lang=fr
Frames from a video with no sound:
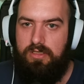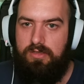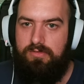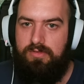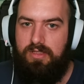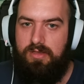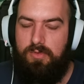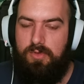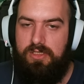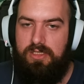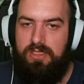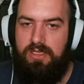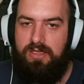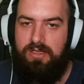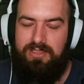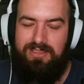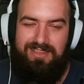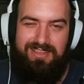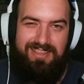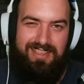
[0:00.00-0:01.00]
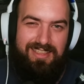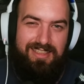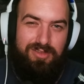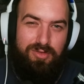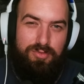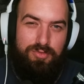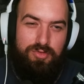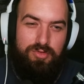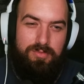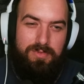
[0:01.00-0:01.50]
Évidemment, il y a
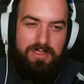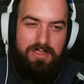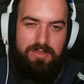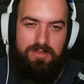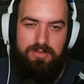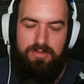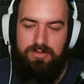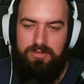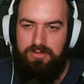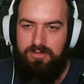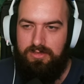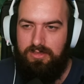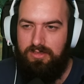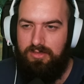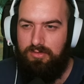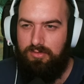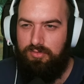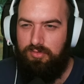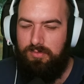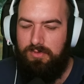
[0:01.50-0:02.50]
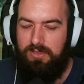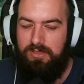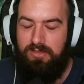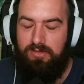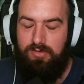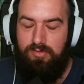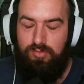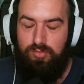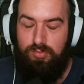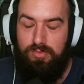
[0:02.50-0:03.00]
Thanatophobie, hein. Thanatophobie qui est
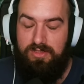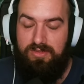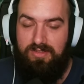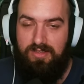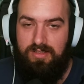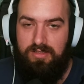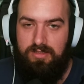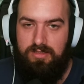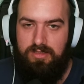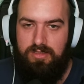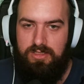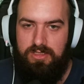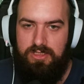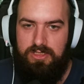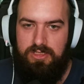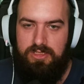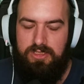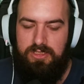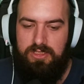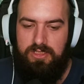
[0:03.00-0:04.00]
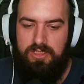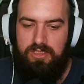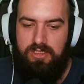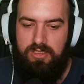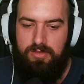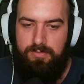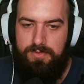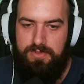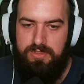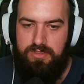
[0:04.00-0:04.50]
devenue méta,
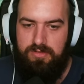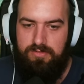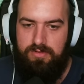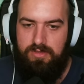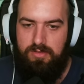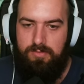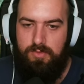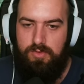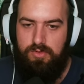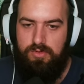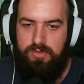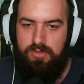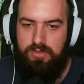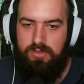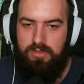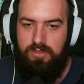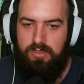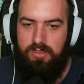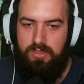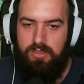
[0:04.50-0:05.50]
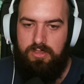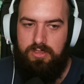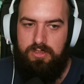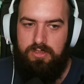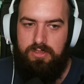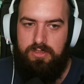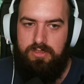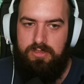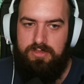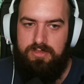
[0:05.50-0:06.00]
euh, parce qu'évidemment, euh,
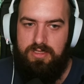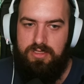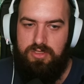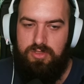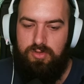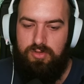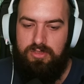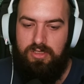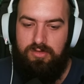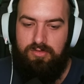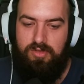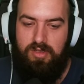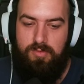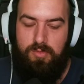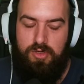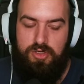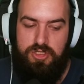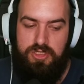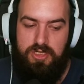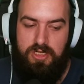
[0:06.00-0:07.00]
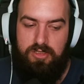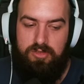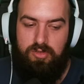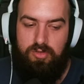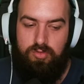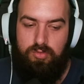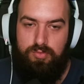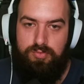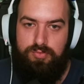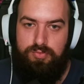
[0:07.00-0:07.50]
ça slow down vraiment le
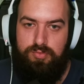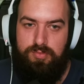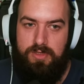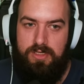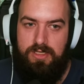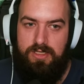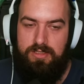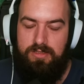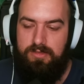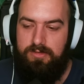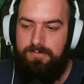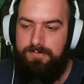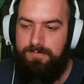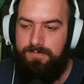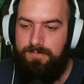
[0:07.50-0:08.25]
générateur de fou malade.